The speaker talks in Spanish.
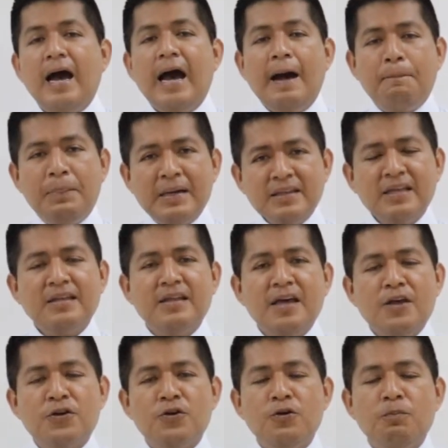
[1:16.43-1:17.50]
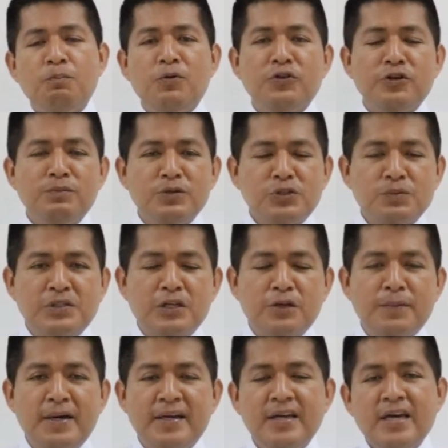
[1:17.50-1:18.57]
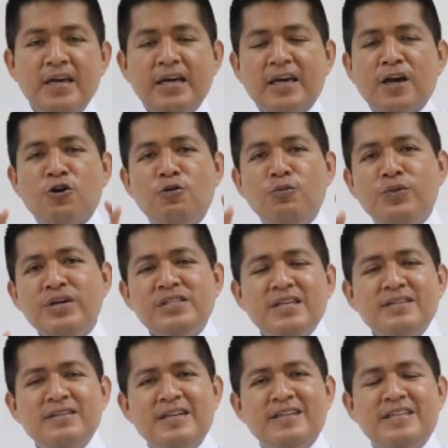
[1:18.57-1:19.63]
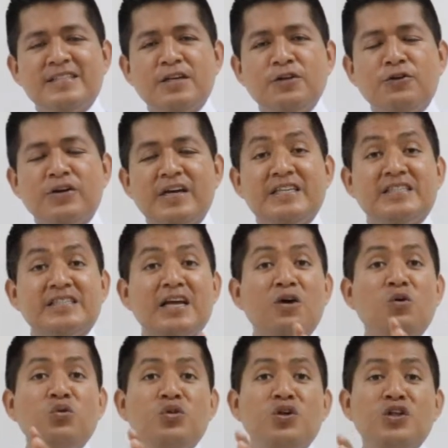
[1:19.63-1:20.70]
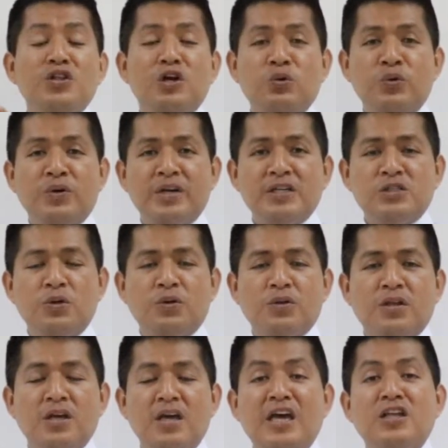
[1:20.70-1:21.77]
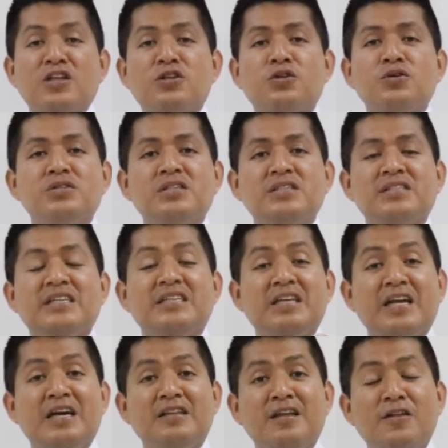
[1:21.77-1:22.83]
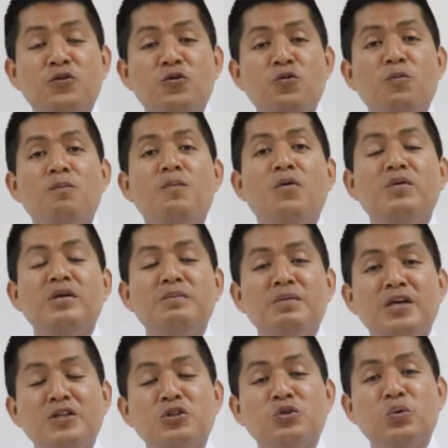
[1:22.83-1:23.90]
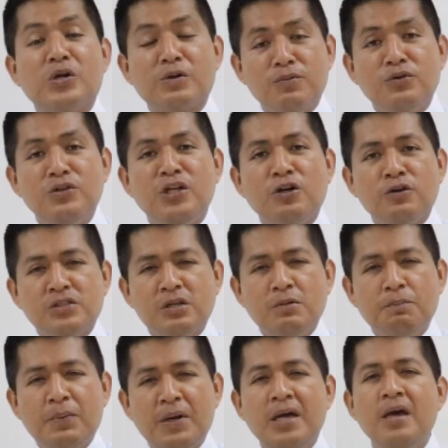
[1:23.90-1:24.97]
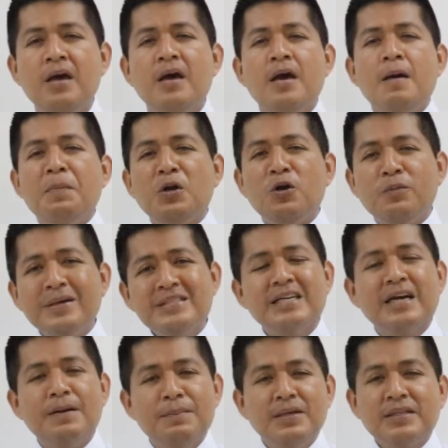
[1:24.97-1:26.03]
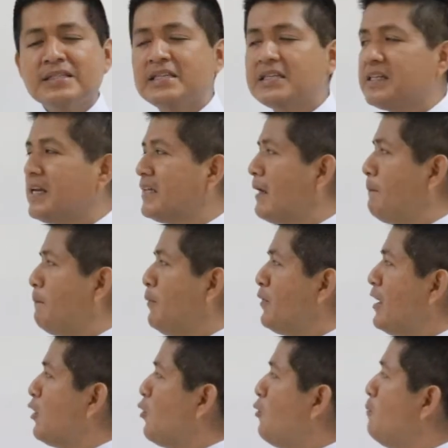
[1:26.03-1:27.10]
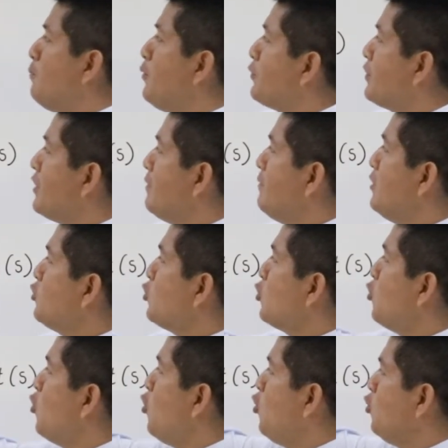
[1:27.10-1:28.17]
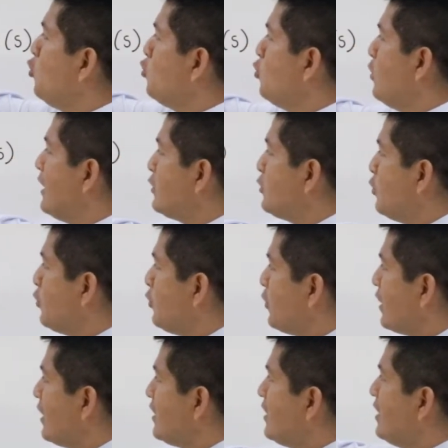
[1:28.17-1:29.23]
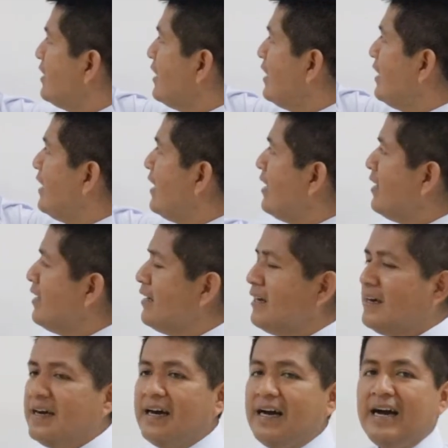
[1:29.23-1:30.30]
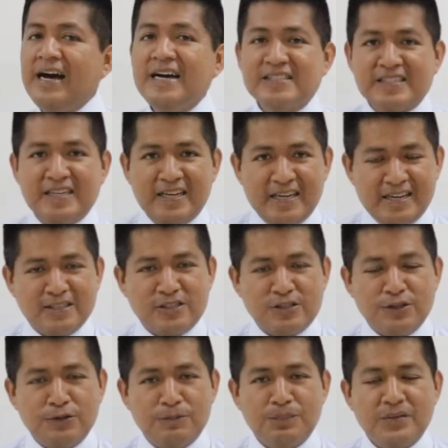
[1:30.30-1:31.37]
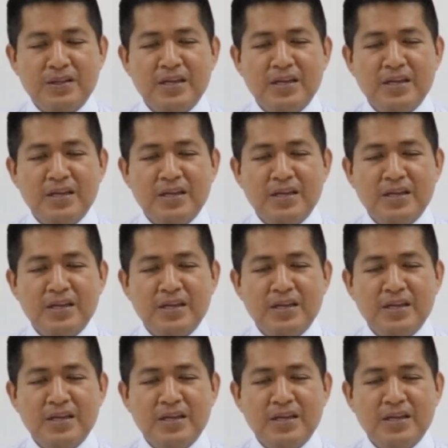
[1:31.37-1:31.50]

Aparte de ello, podemos observar que como este deslizador está unido a un resorte, entonces se trata de un movimiento armónico simple, pero básicamente se trata por el comportamiento ondulatorio que tiene la aceleración.